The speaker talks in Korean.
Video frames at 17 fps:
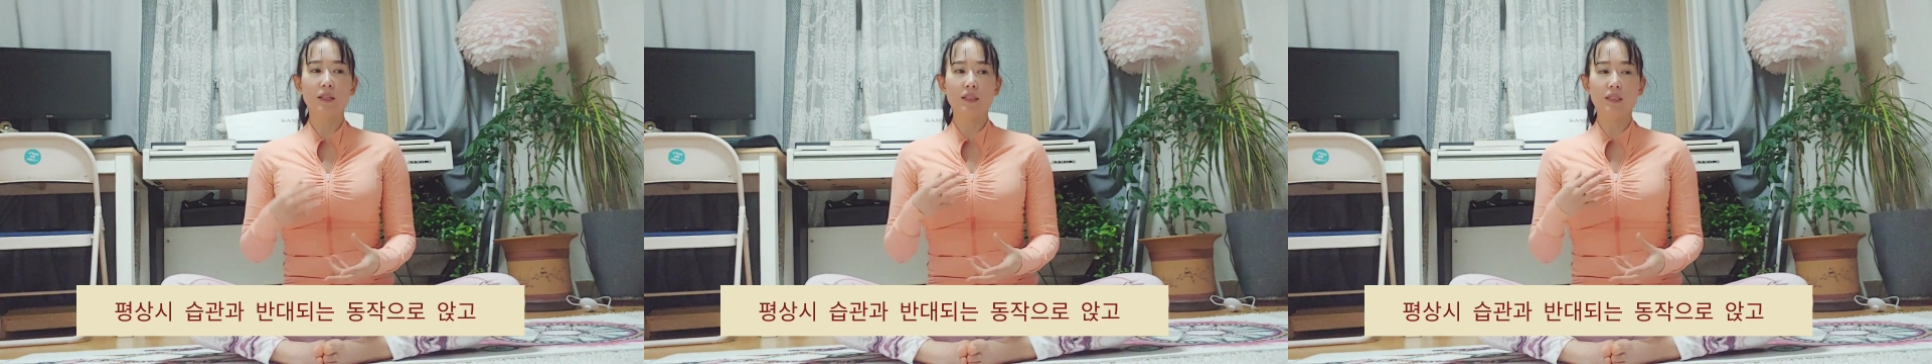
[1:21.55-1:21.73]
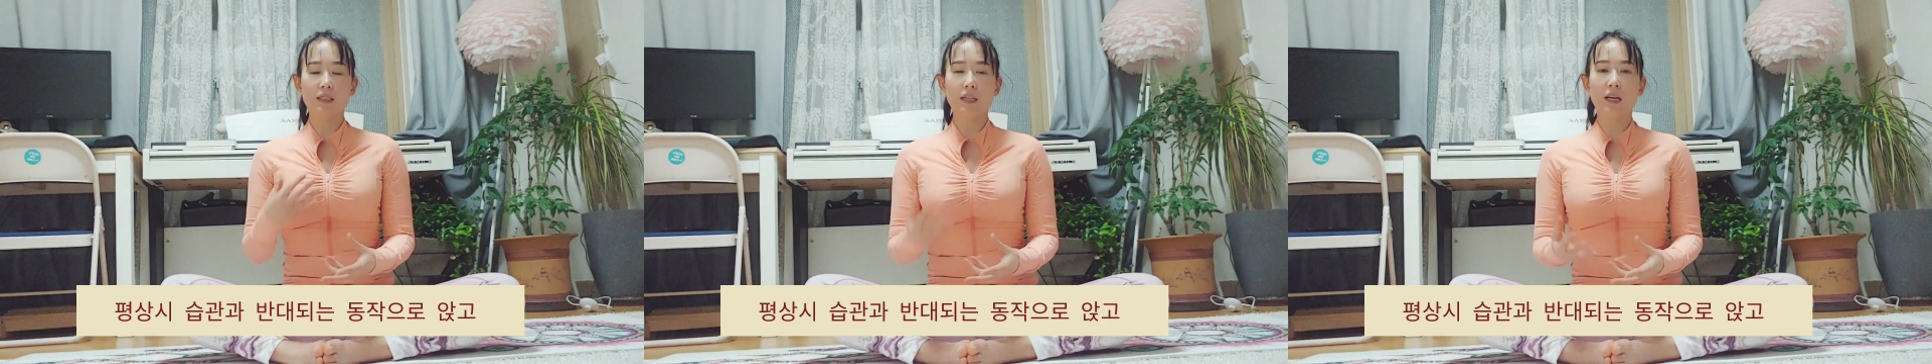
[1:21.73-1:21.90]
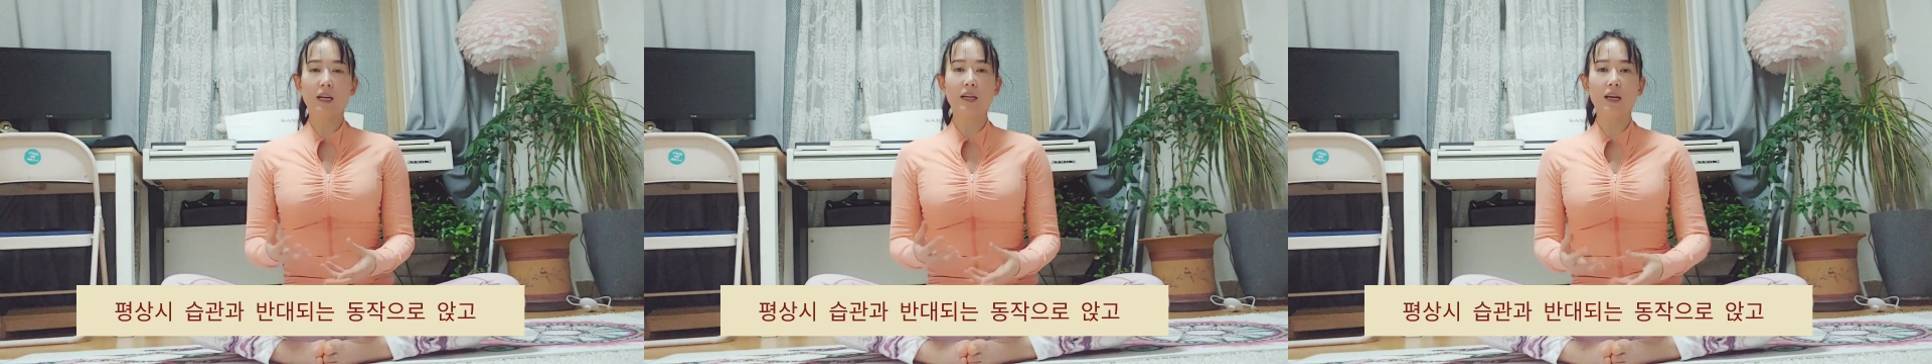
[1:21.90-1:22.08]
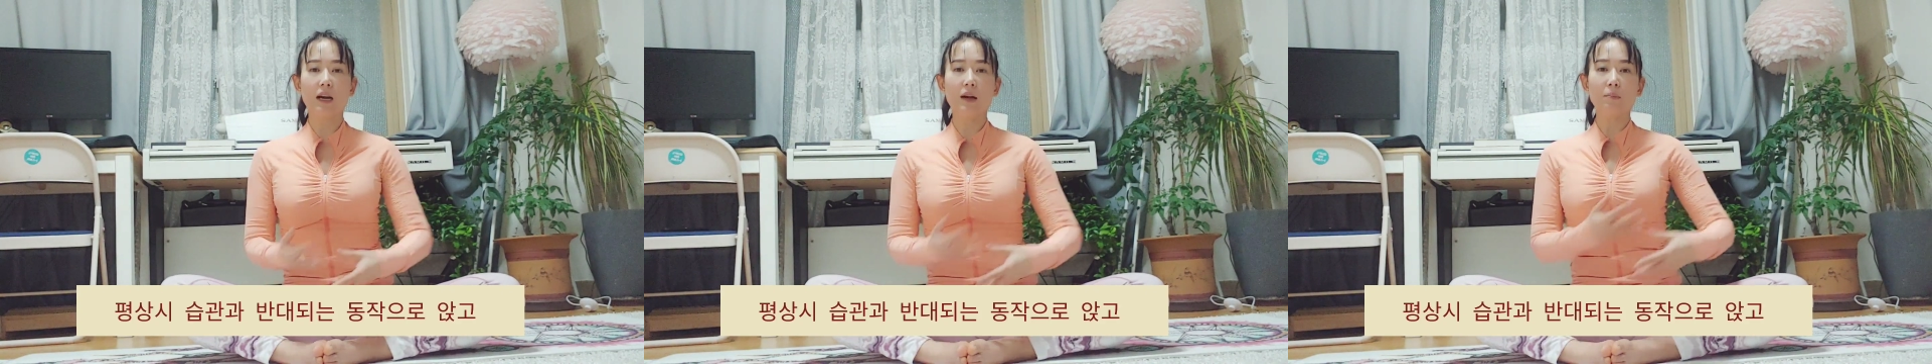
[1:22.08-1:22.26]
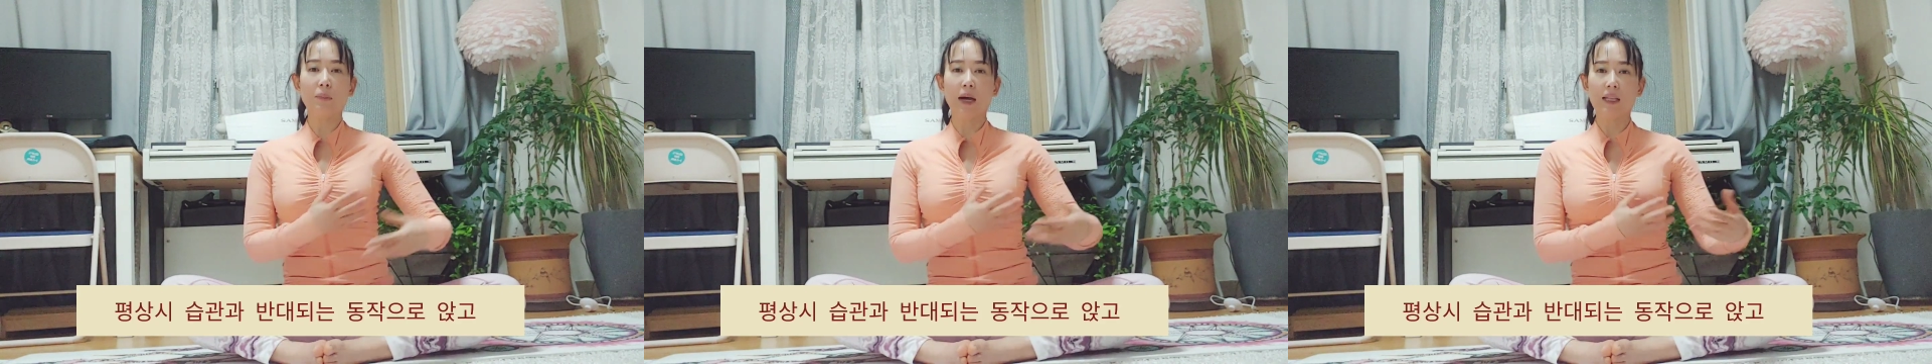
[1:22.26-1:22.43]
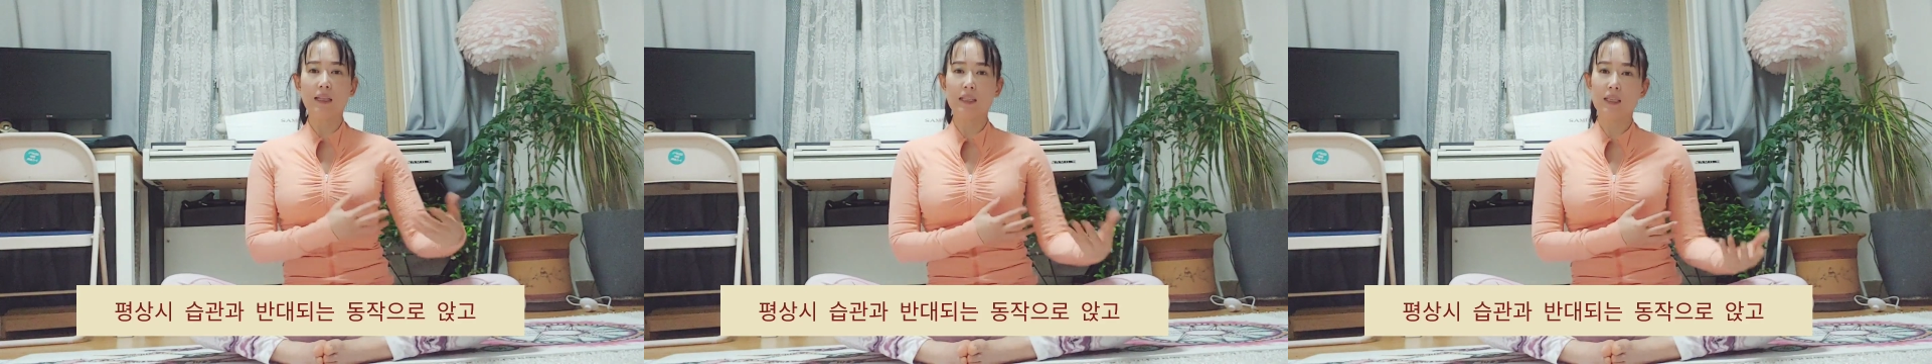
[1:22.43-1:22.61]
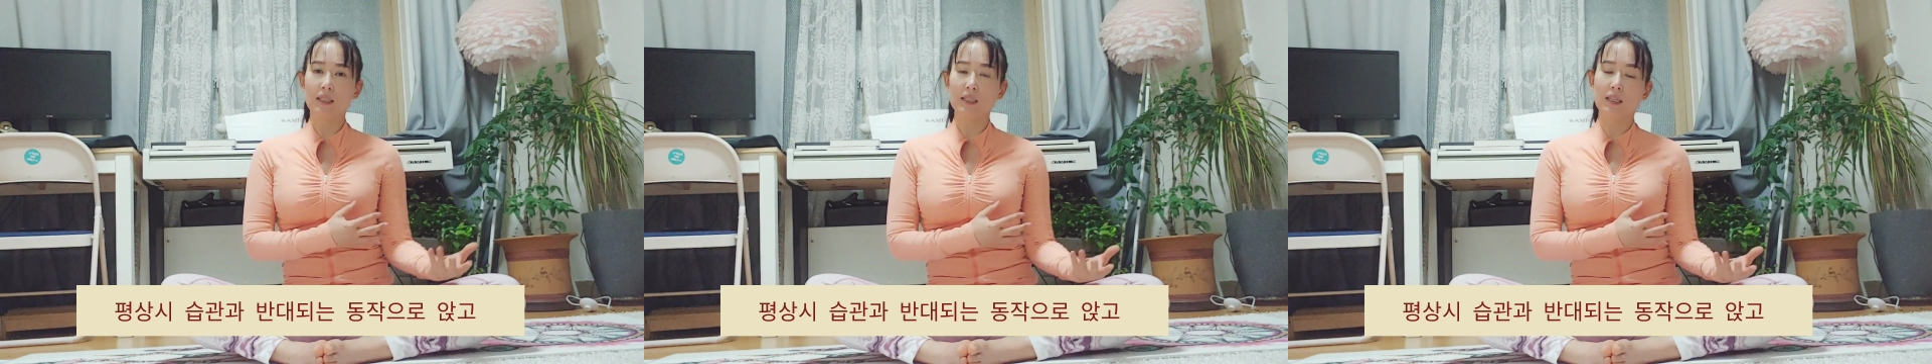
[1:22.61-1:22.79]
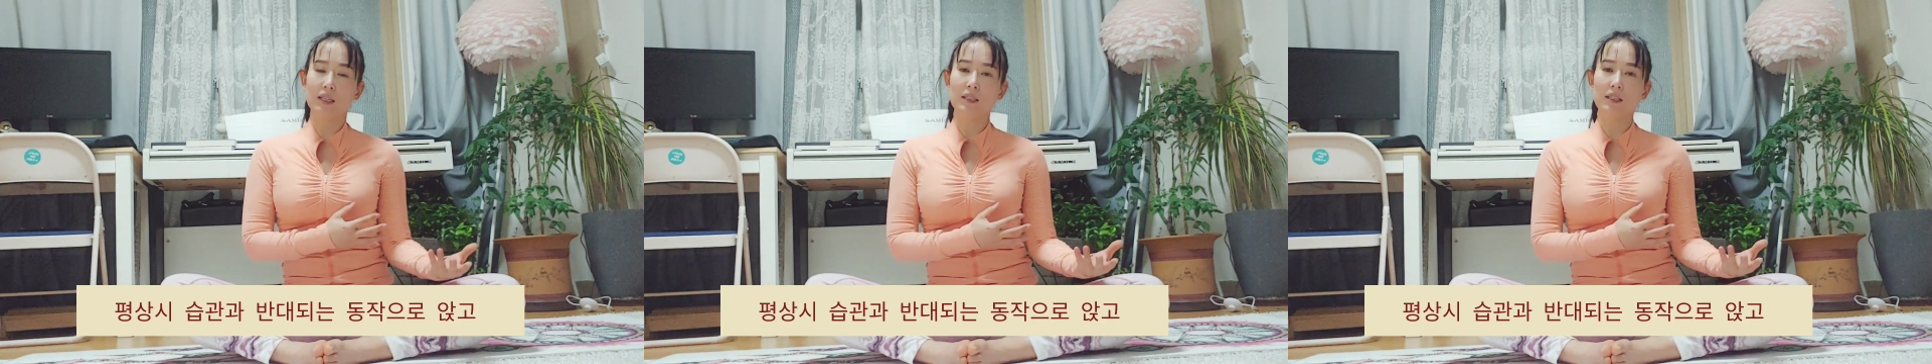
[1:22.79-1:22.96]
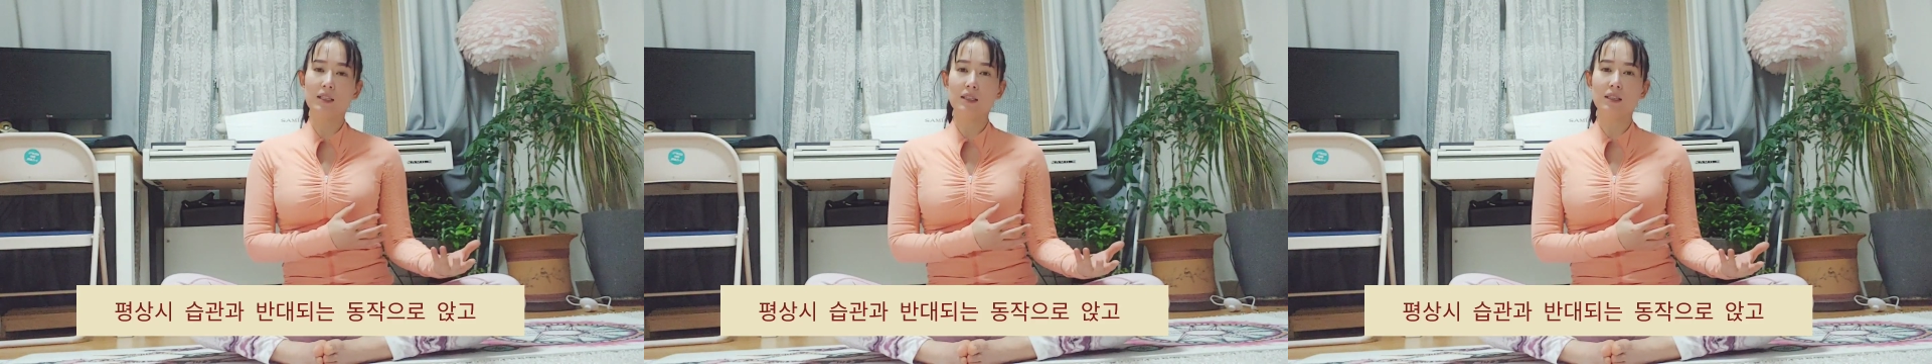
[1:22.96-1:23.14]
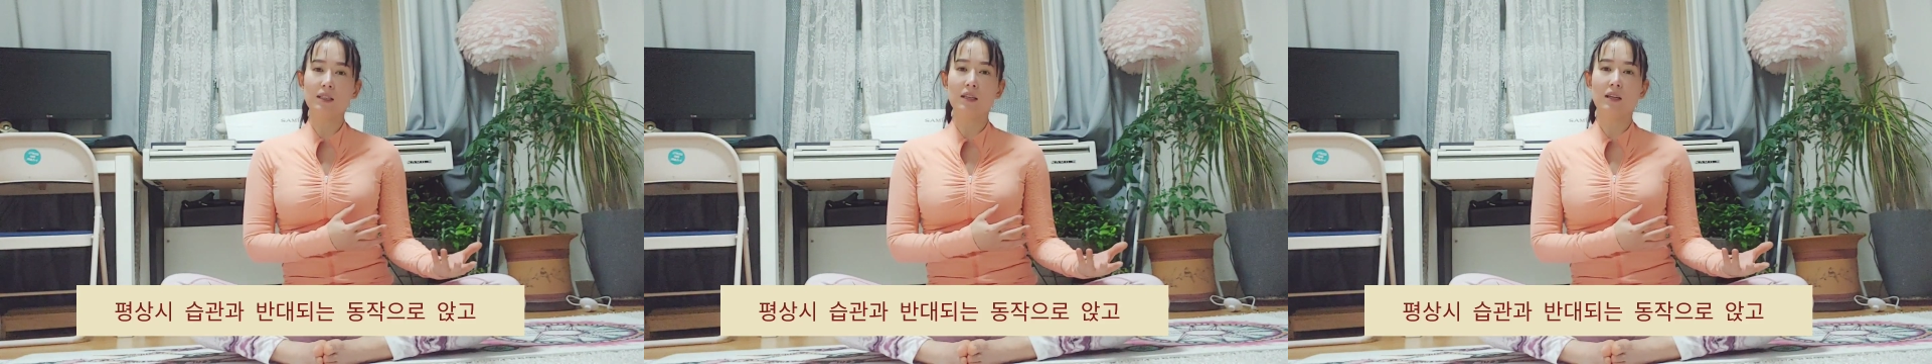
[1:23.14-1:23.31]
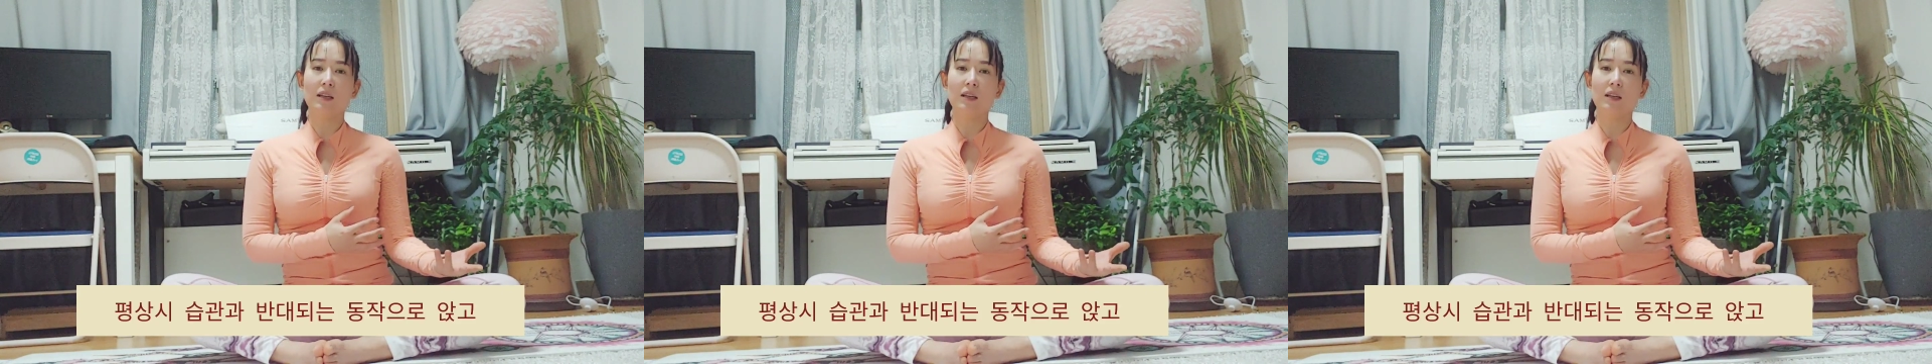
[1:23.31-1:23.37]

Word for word: 습관과 반대되는